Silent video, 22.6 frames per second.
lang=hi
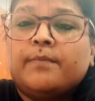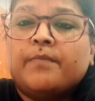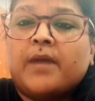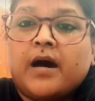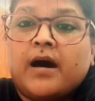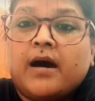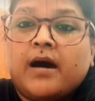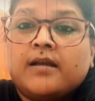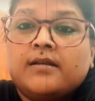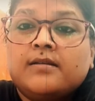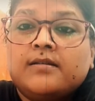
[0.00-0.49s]

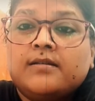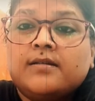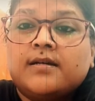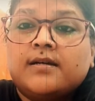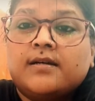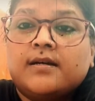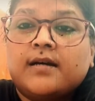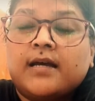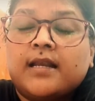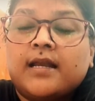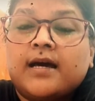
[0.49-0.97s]
महान
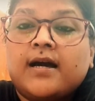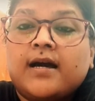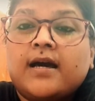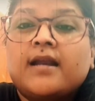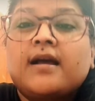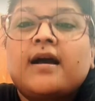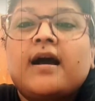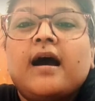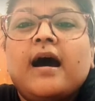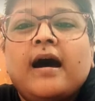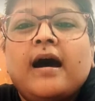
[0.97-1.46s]

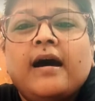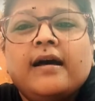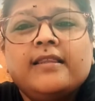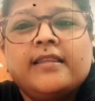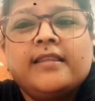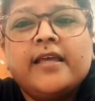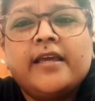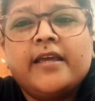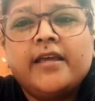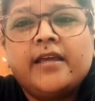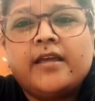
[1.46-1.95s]
कलाकार
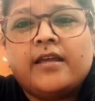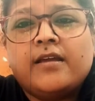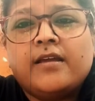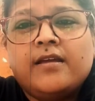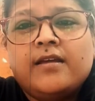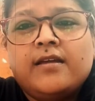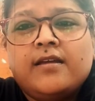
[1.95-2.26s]
कहाँ थे